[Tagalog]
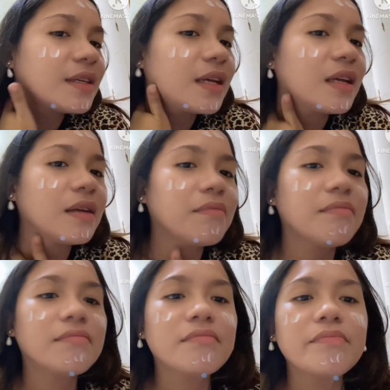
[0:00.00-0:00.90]
Eh,
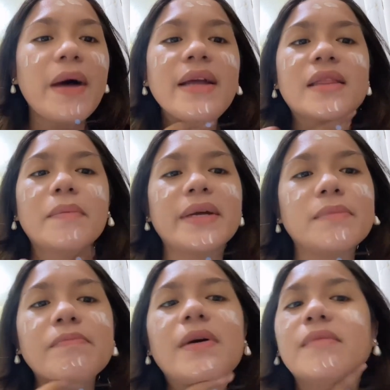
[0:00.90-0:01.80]
pangit naman
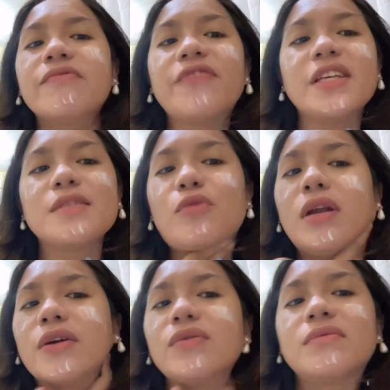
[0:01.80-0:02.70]
pag face mo
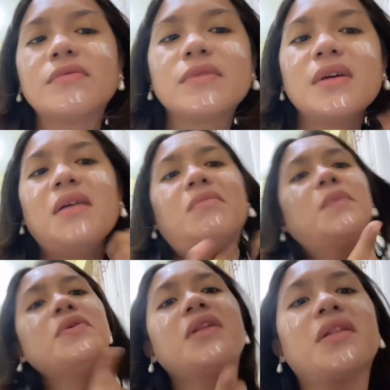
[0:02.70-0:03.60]
lang yung
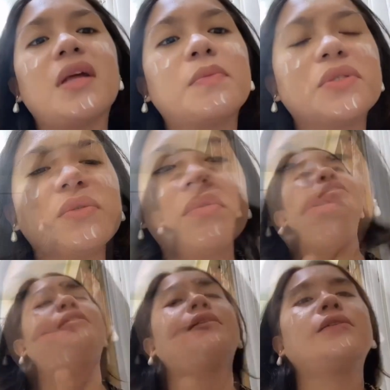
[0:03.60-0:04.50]
maputi. Tapos
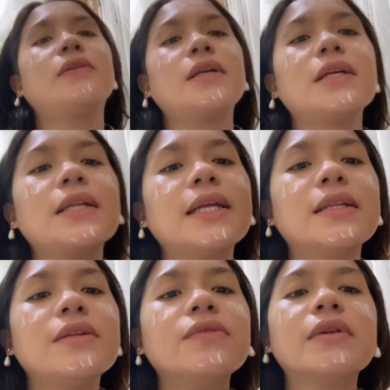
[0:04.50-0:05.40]
yung neck mo. Lagyan
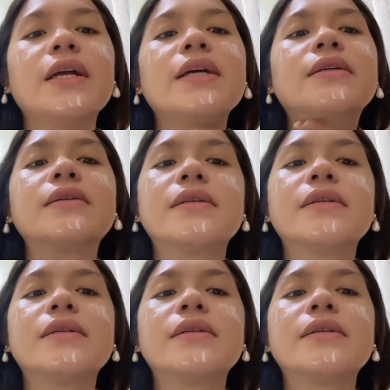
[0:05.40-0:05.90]
natin yung neck.